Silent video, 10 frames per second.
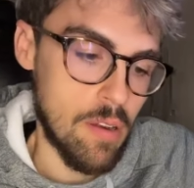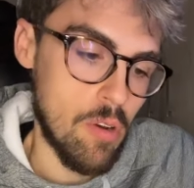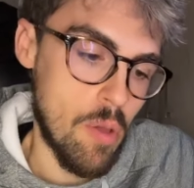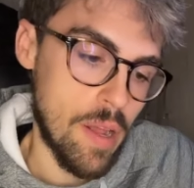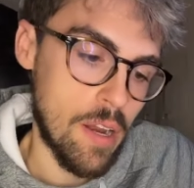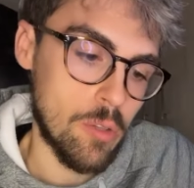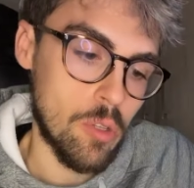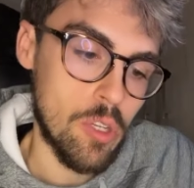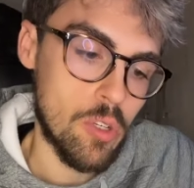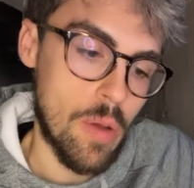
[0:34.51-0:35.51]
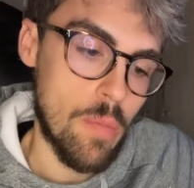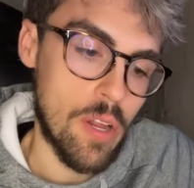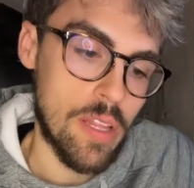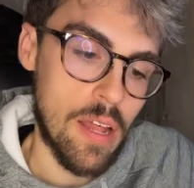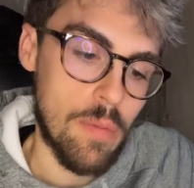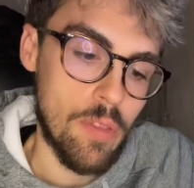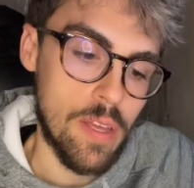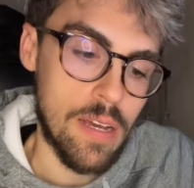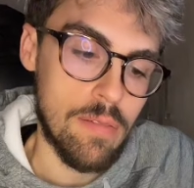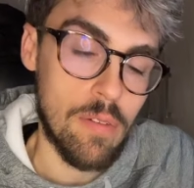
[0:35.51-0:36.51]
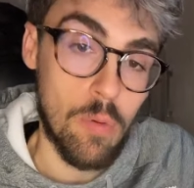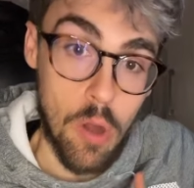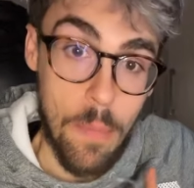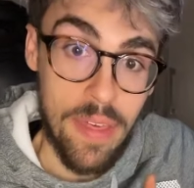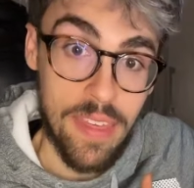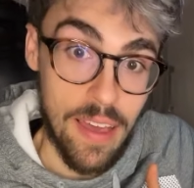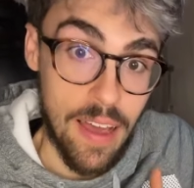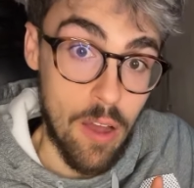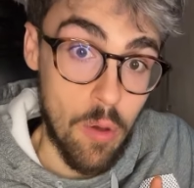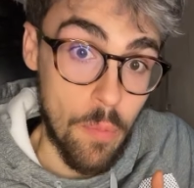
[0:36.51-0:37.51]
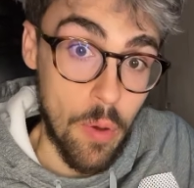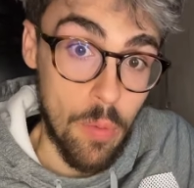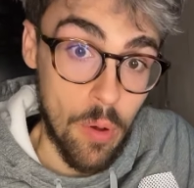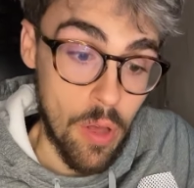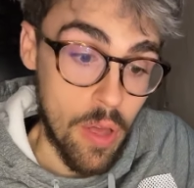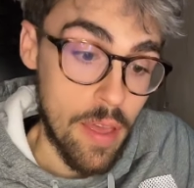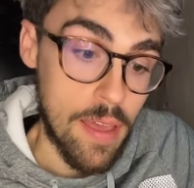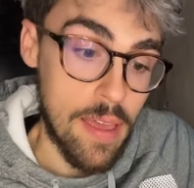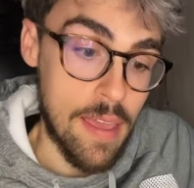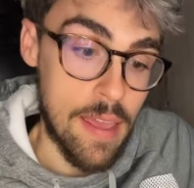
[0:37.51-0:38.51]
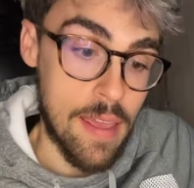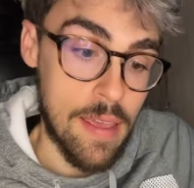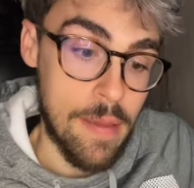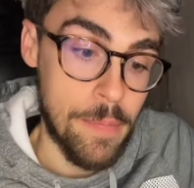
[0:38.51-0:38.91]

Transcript: Lo he mezclado todo, he hecho una bolita de albóndiga, una especia, ajo en polvo y...